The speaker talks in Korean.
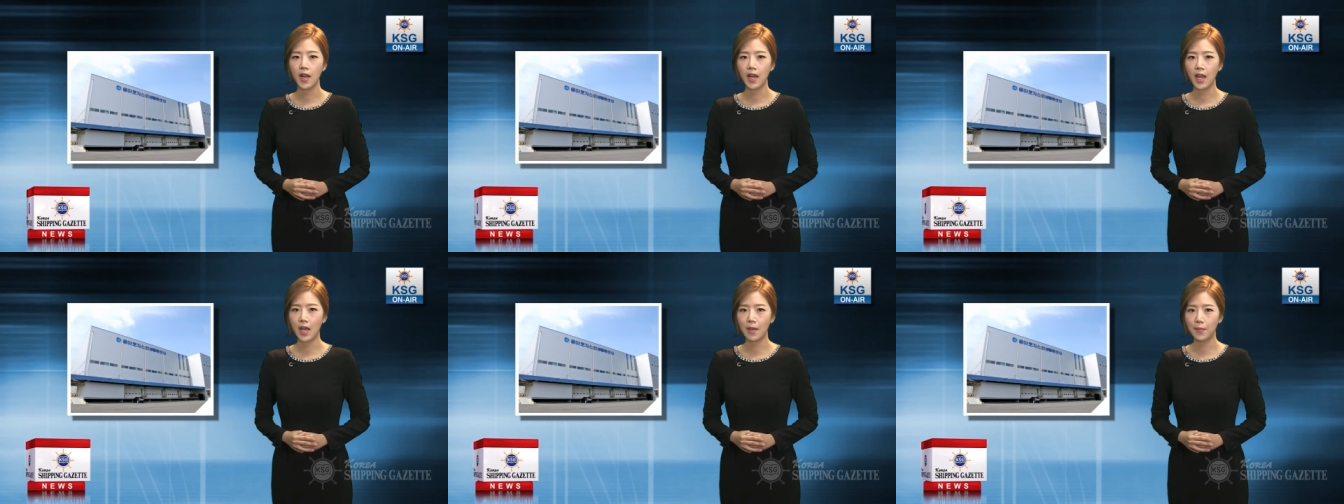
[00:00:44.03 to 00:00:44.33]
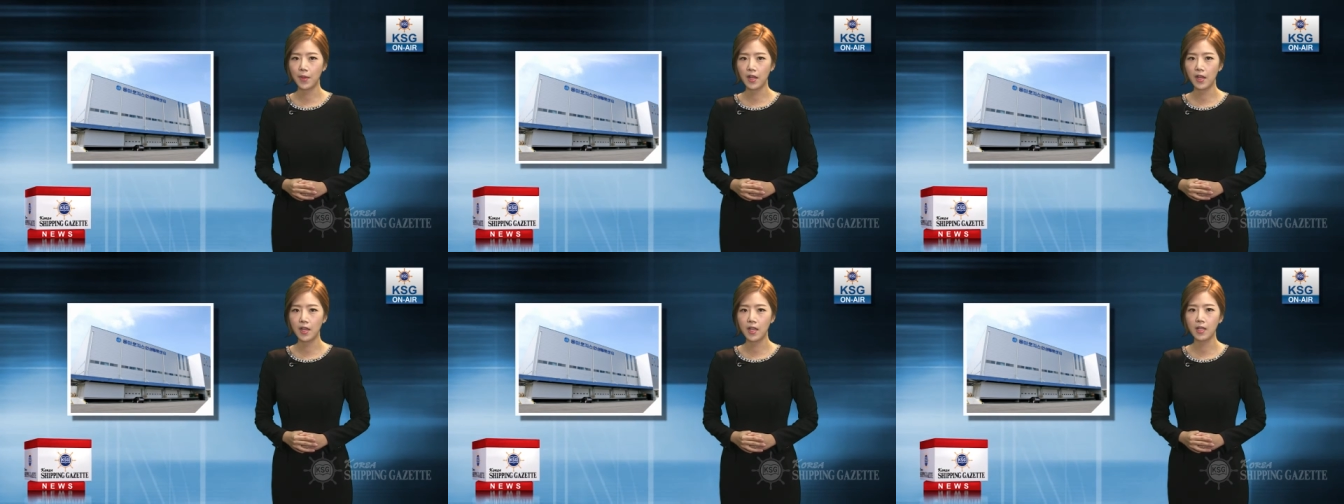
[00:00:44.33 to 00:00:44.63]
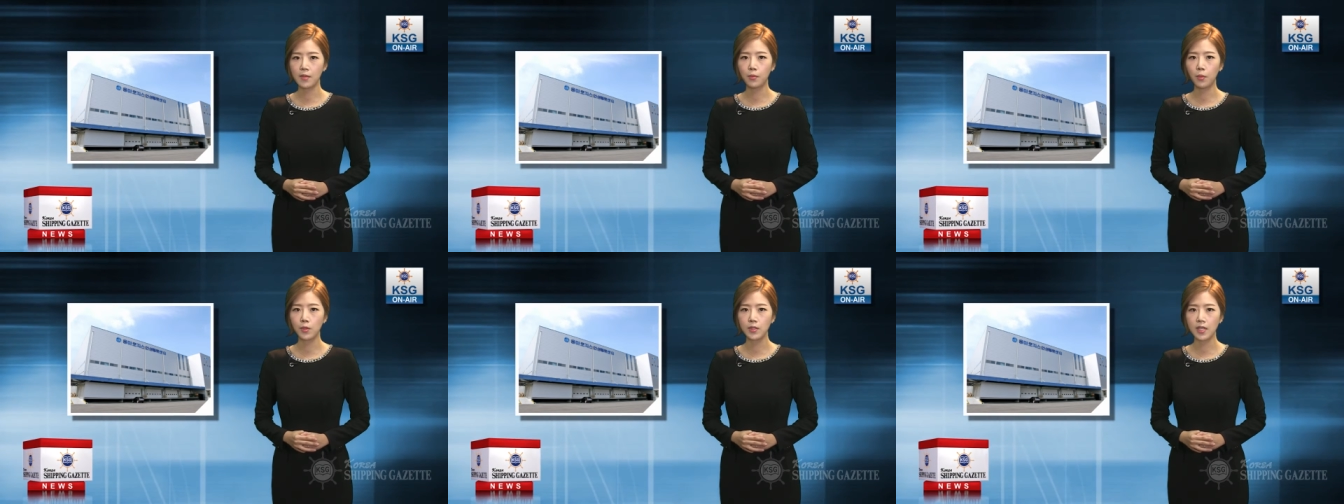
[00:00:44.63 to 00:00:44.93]

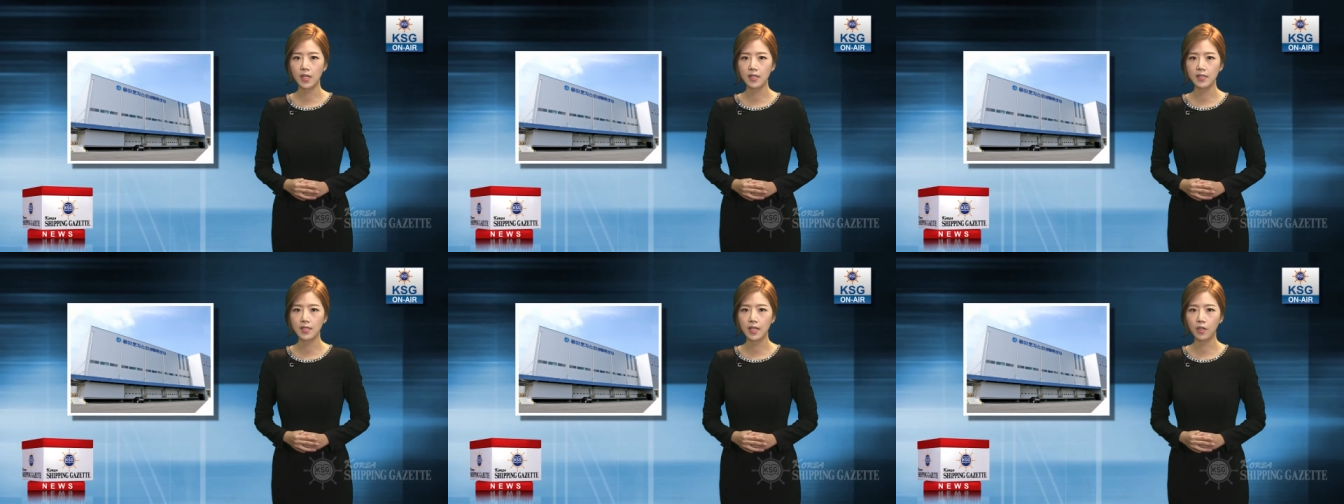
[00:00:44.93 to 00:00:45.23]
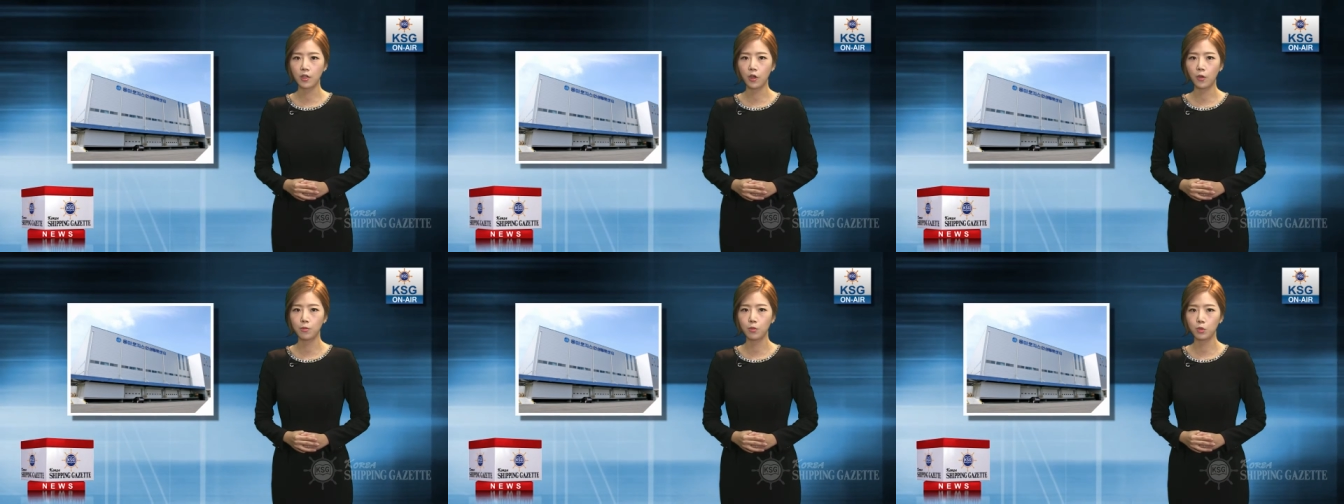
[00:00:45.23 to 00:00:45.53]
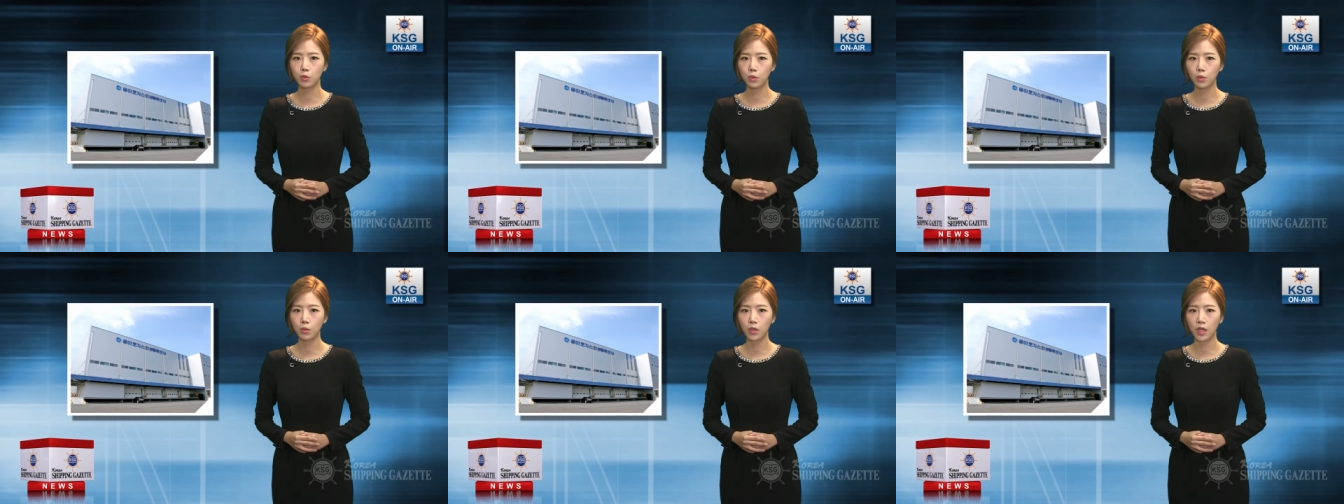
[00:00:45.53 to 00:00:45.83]
라벨링, 포장 작업,
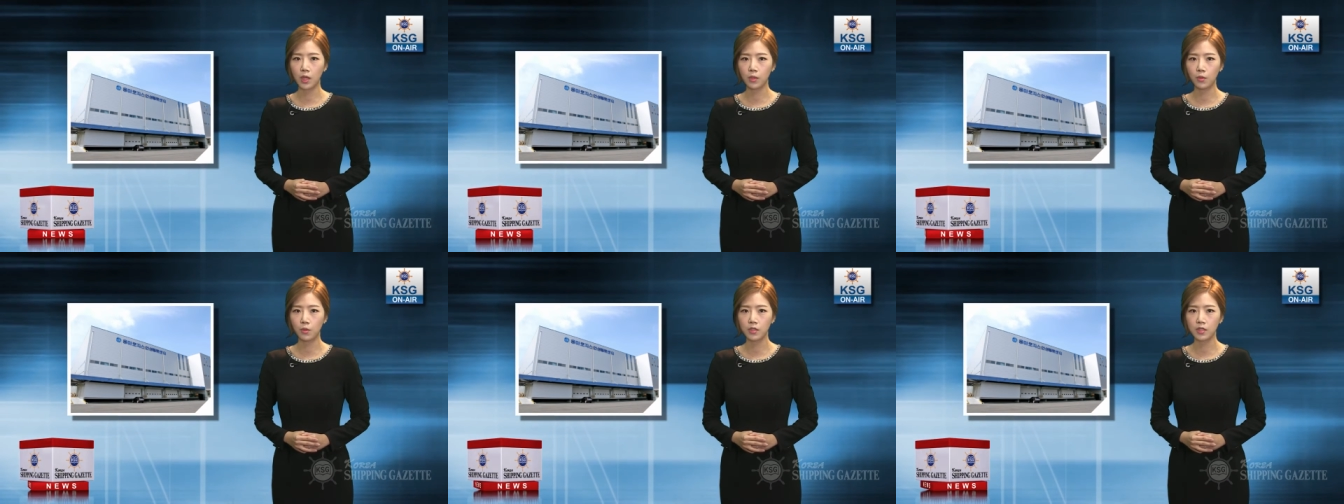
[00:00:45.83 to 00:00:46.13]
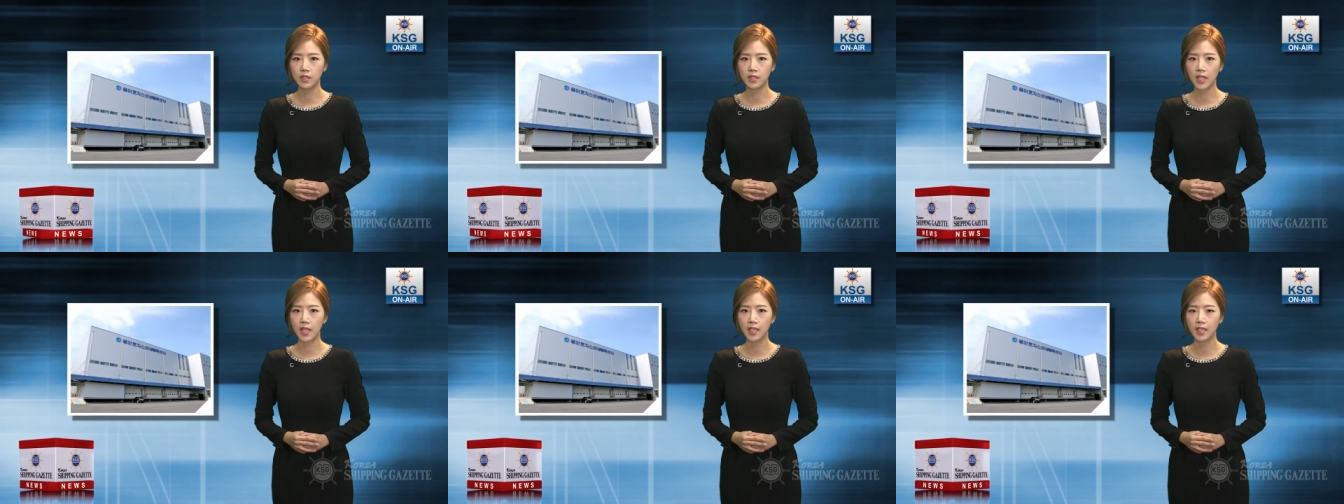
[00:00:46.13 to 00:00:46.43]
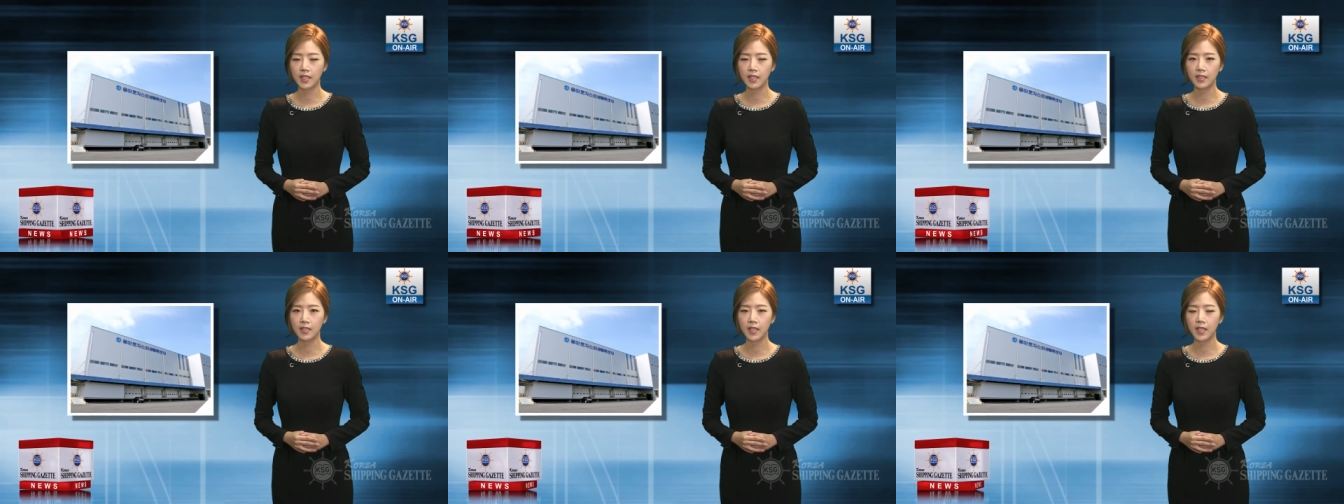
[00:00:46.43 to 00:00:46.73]
유통 가공 등의
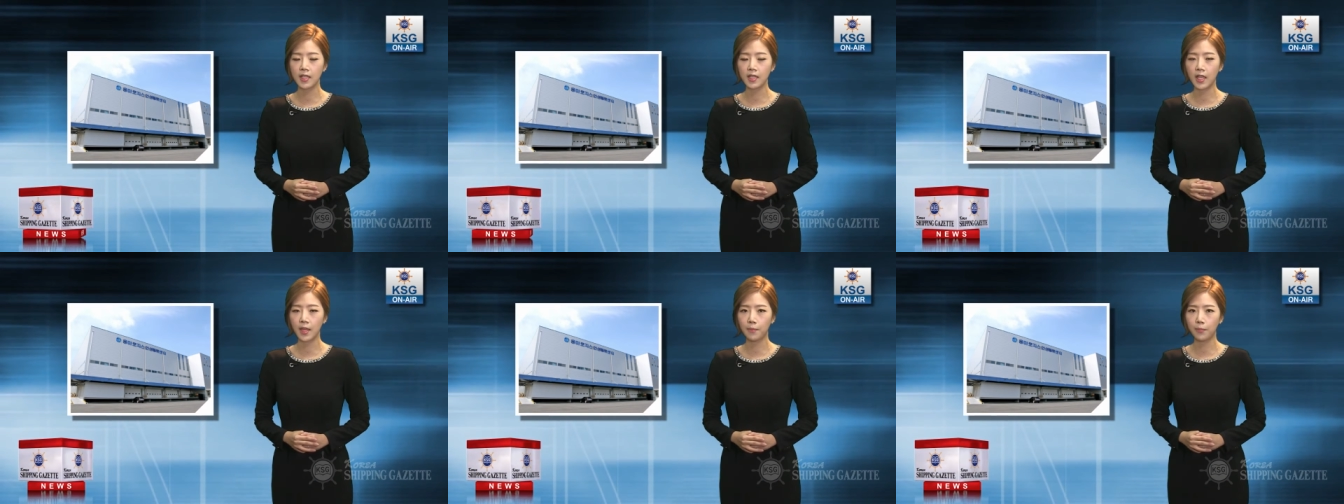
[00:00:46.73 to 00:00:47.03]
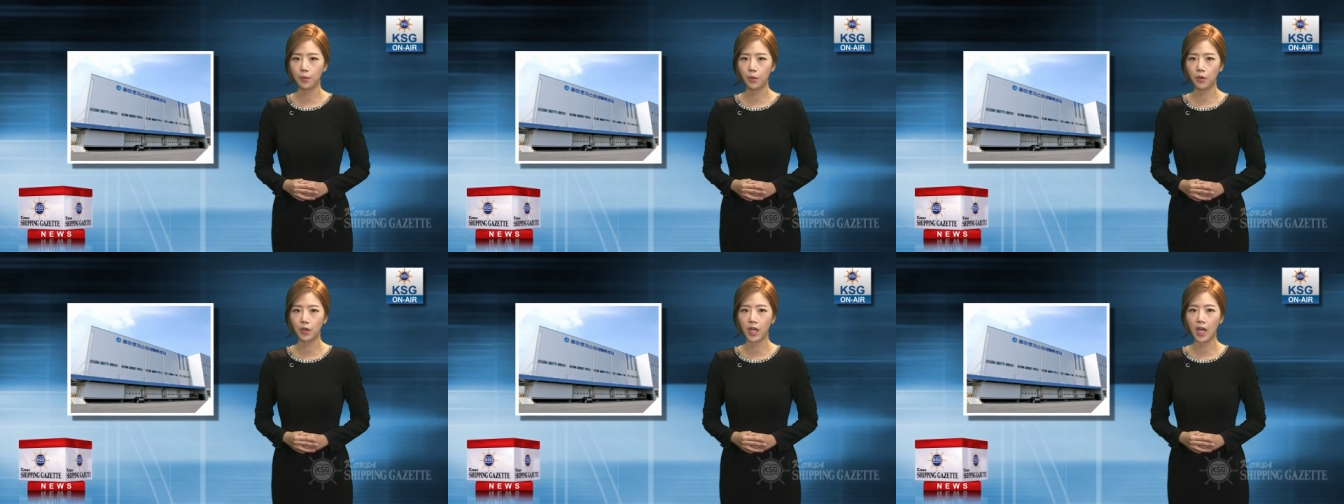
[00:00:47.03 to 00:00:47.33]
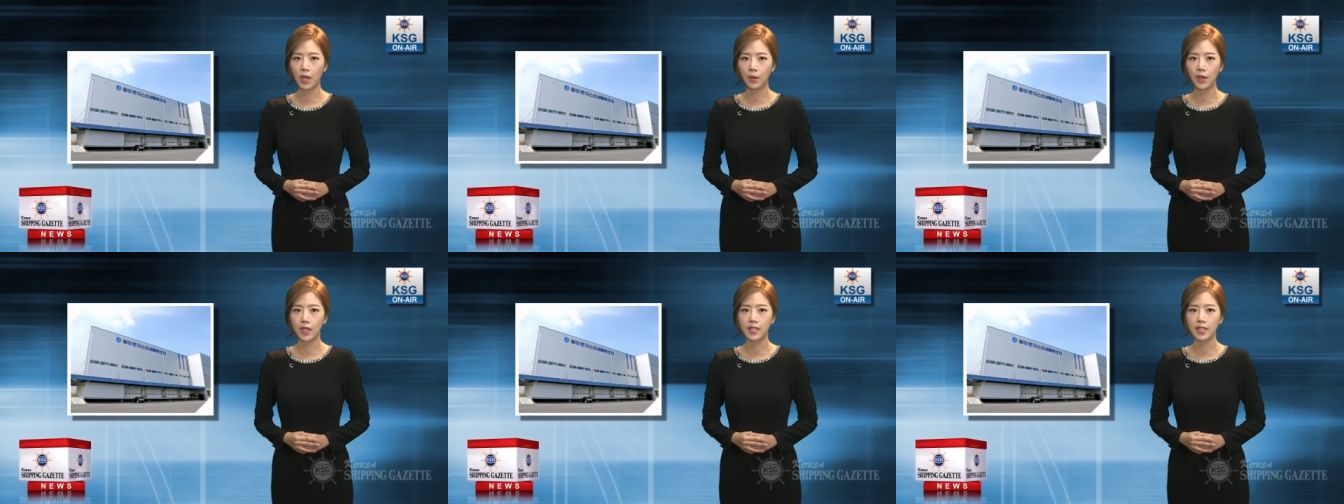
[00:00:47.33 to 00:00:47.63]
기능이 대폭
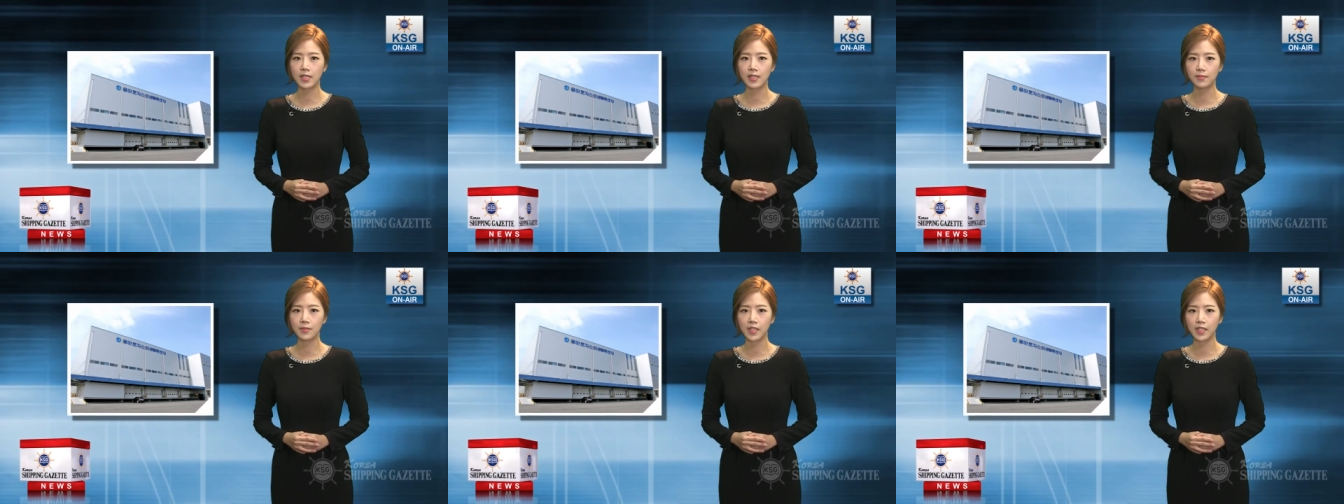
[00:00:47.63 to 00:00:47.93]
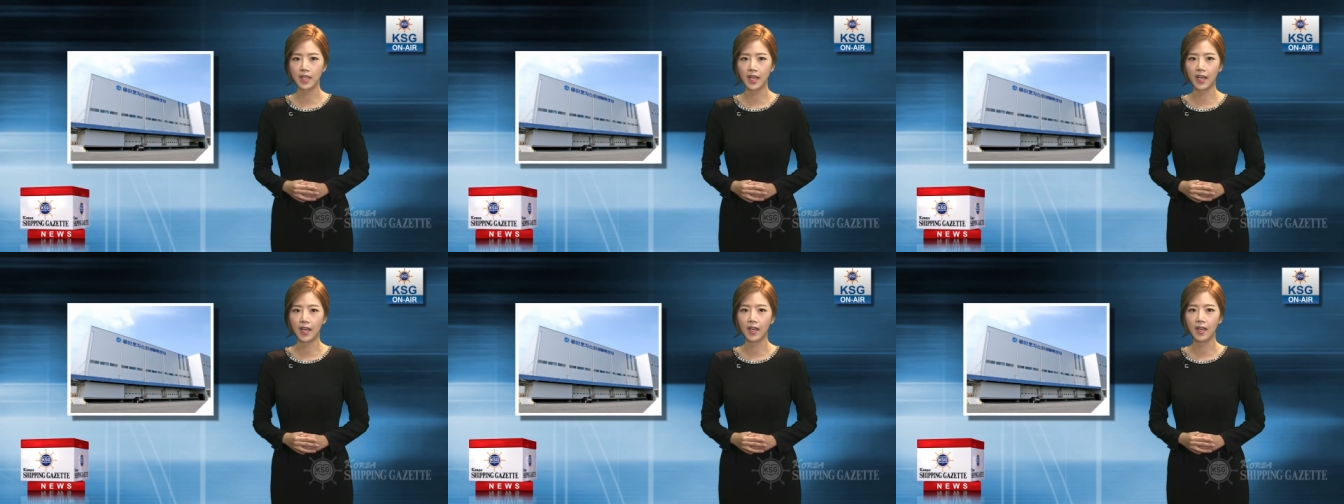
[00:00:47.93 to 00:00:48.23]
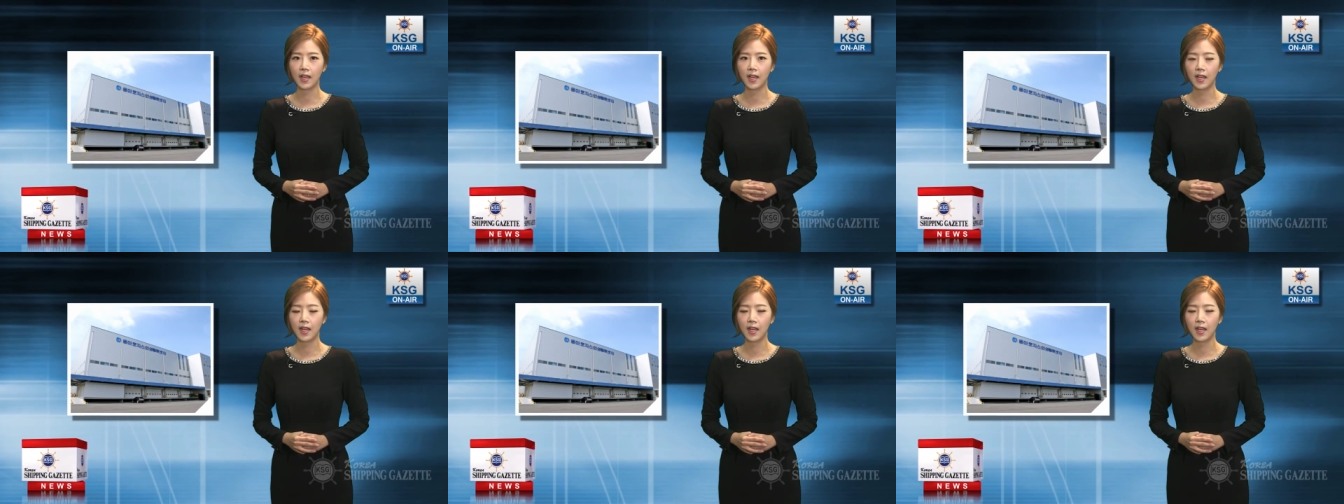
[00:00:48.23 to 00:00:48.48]
강화됐습니다.